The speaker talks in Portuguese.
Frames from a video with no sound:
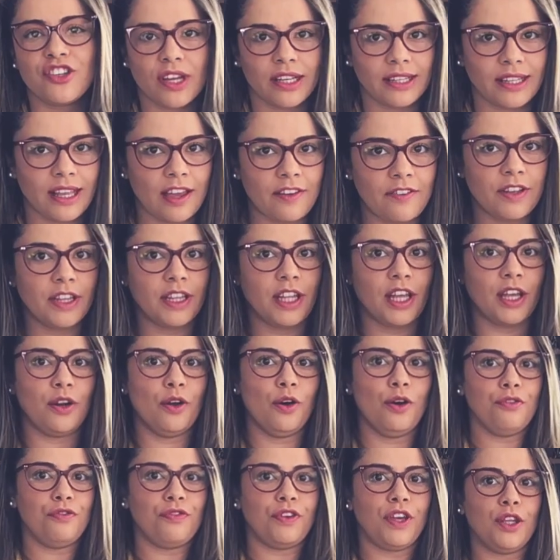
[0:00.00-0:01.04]
já deve ter
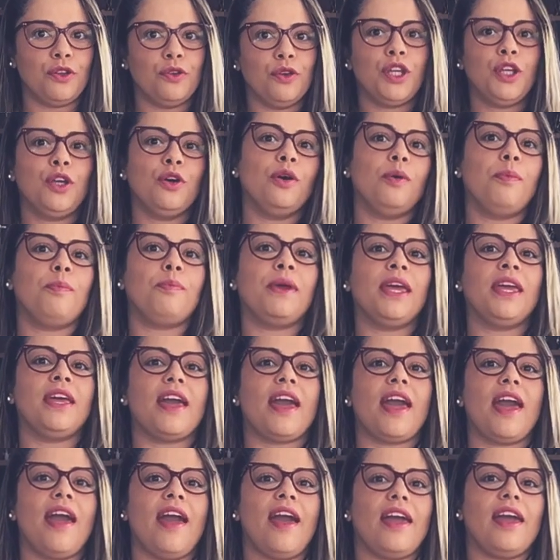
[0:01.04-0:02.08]
ouvido que o BIM
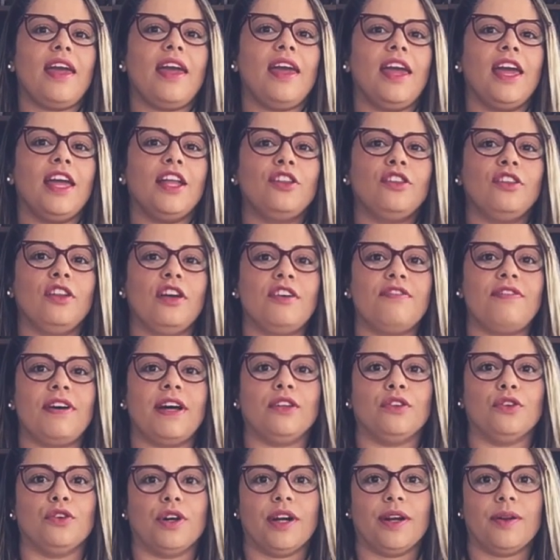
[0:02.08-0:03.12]
é
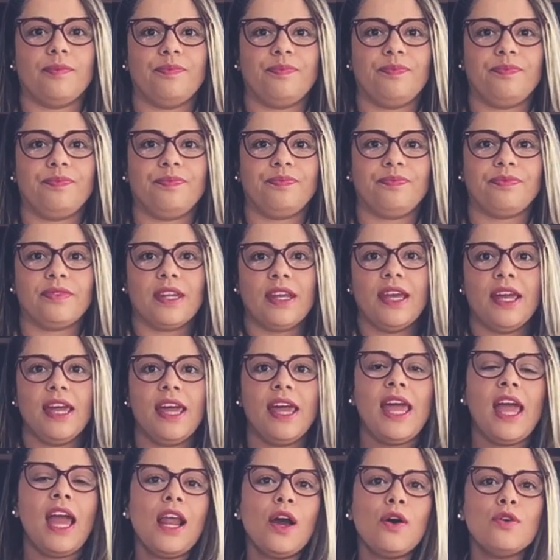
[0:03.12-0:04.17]
inovador.
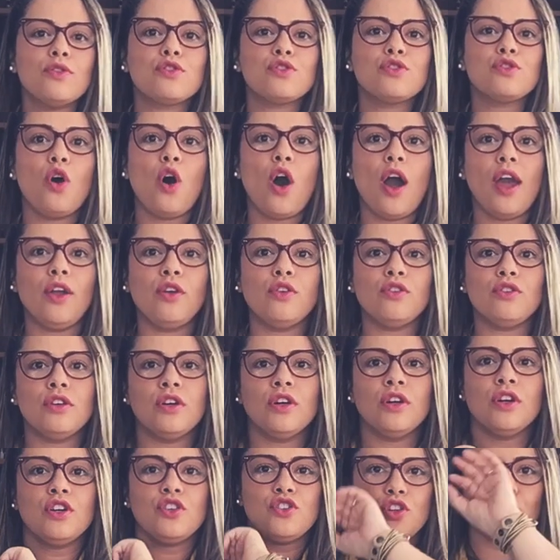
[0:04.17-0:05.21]
Ele é o sonho
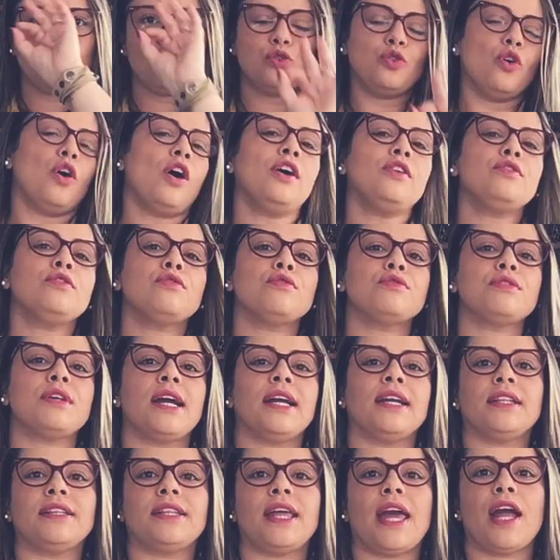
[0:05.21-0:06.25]
de todos os
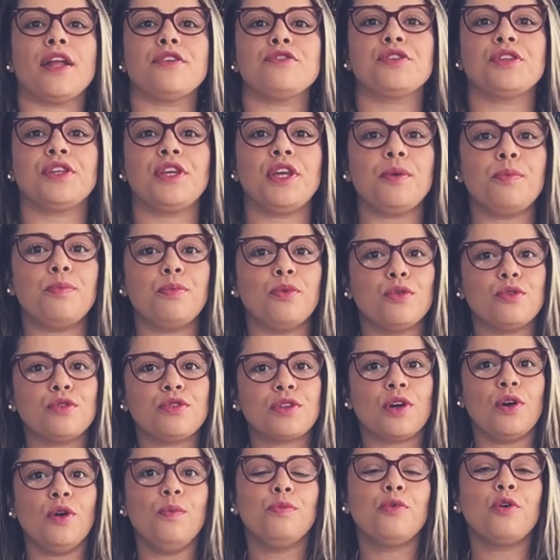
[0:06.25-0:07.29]
arquitetos que
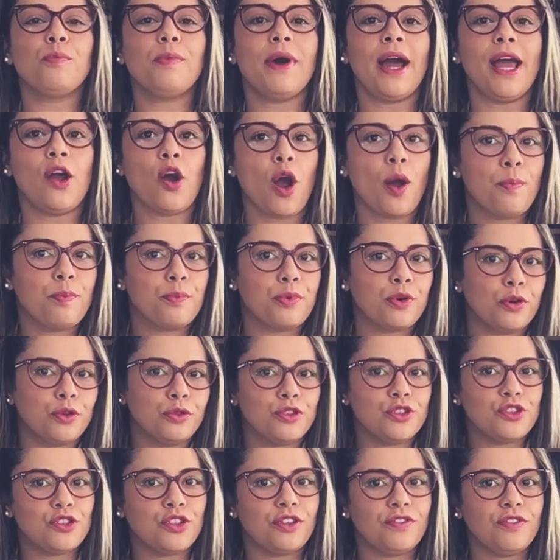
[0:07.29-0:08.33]
buscam por maior
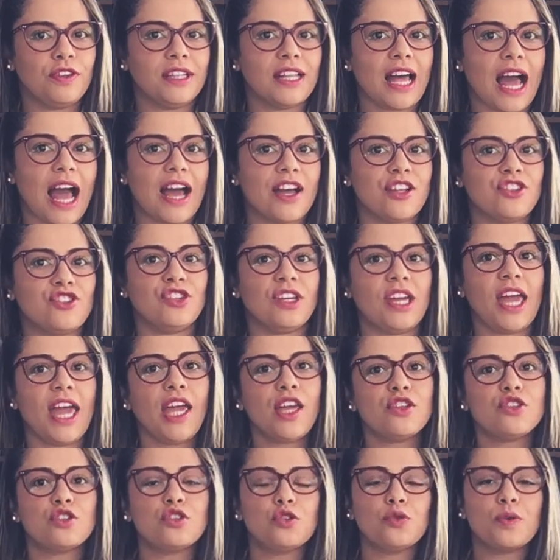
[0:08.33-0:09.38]
produtividade
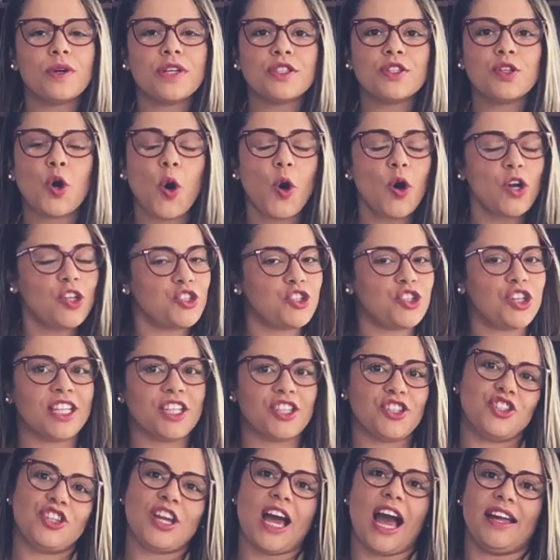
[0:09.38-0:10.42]
em suas
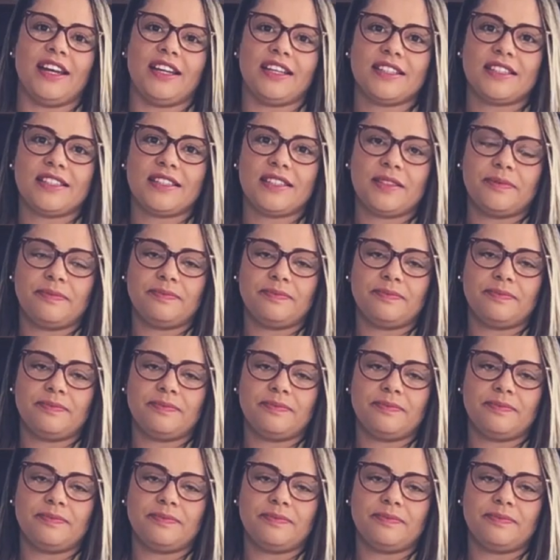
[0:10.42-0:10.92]
rotinas diárias.